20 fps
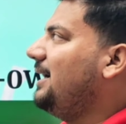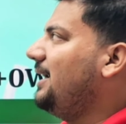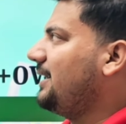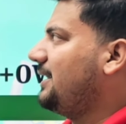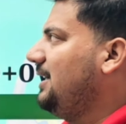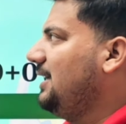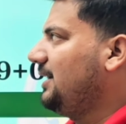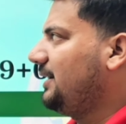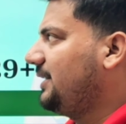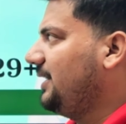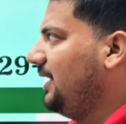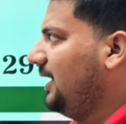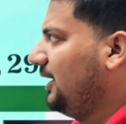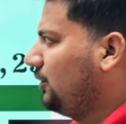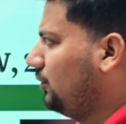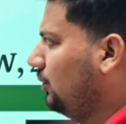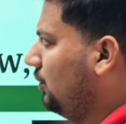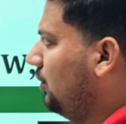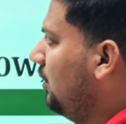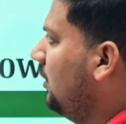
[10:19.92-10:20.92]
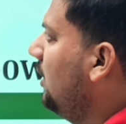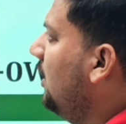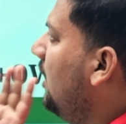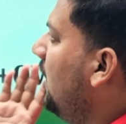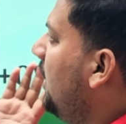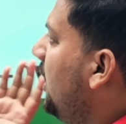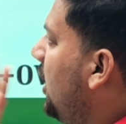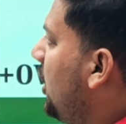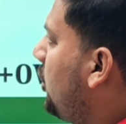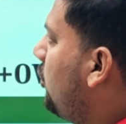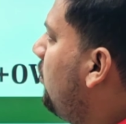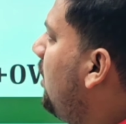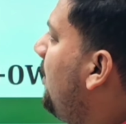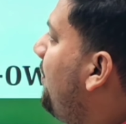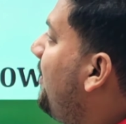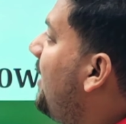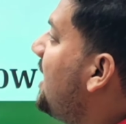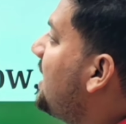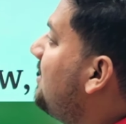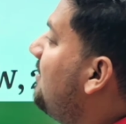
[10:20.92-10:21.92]
अगर खेलते हैं तो हेड टू हेड
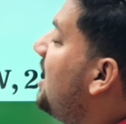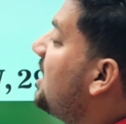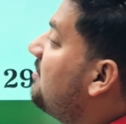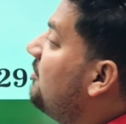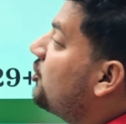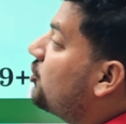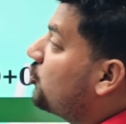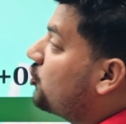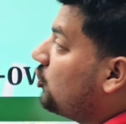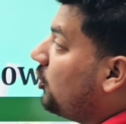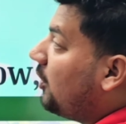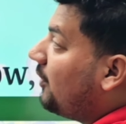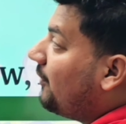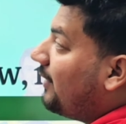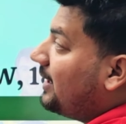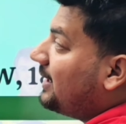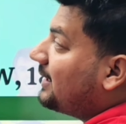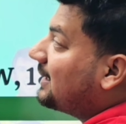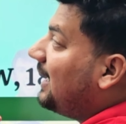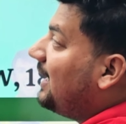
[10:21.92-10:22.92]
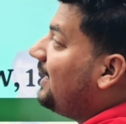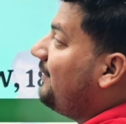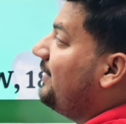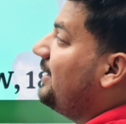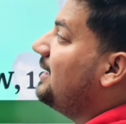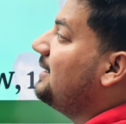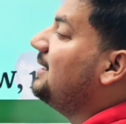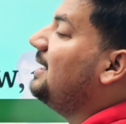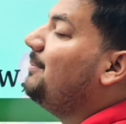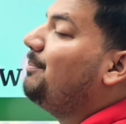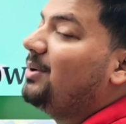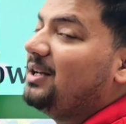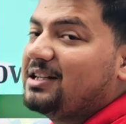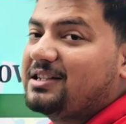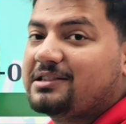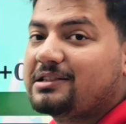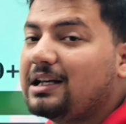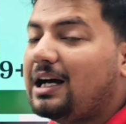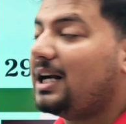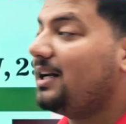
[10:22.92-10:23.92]
पांच मैच में चौवन का एवरेज है
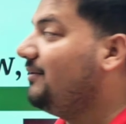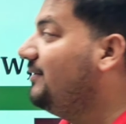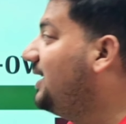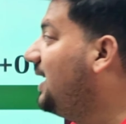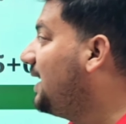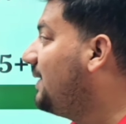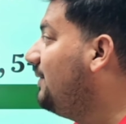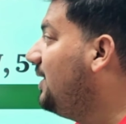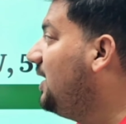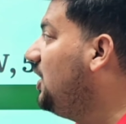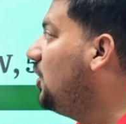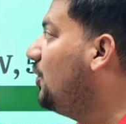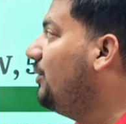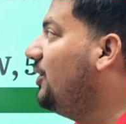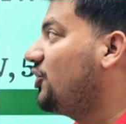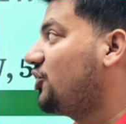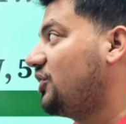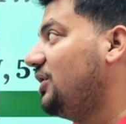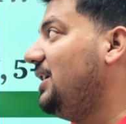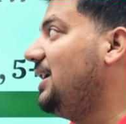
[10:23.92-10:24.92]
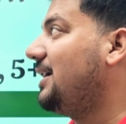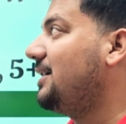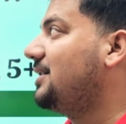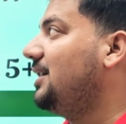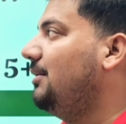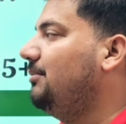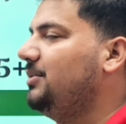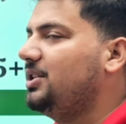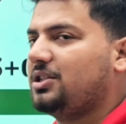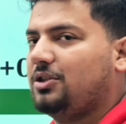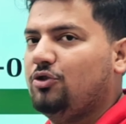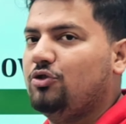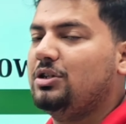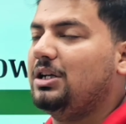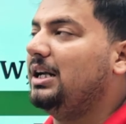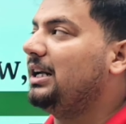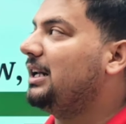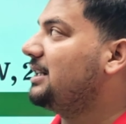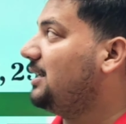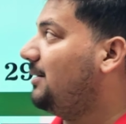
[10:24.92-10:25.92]
प्लस चार विकेट भी लिए हुए हैं ऑस्ट्रेलिया के सामने
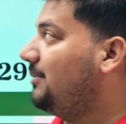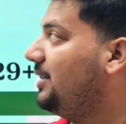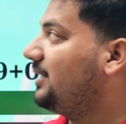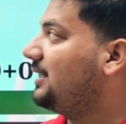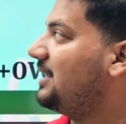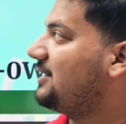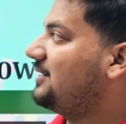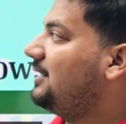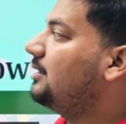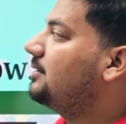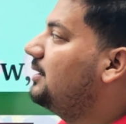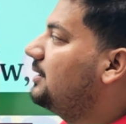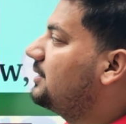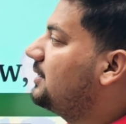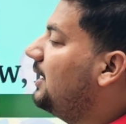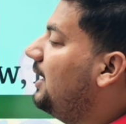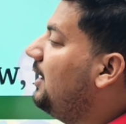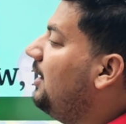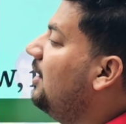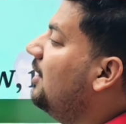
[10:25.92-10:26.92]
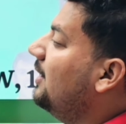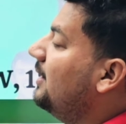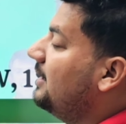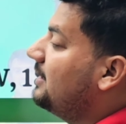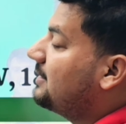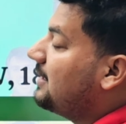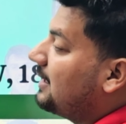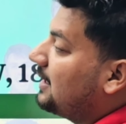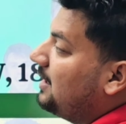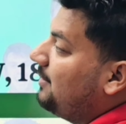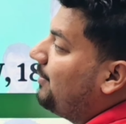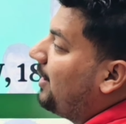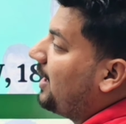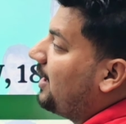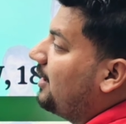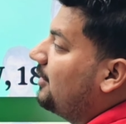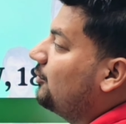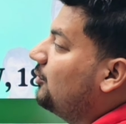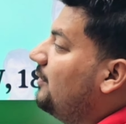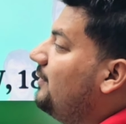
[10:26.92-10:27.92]
न्यूजीलैंड के सामने इनका स्टेट्स अच्छा है रिसेंटली
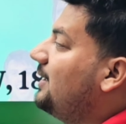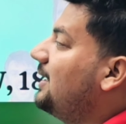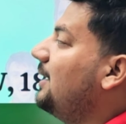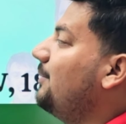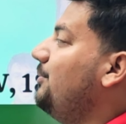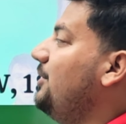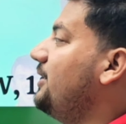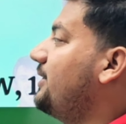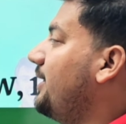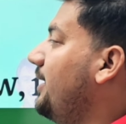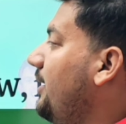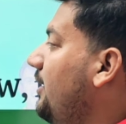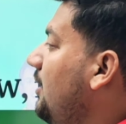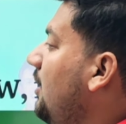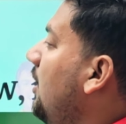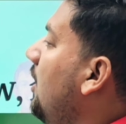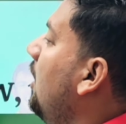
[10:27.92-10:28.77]
बारह रन दो विकेट बीस रन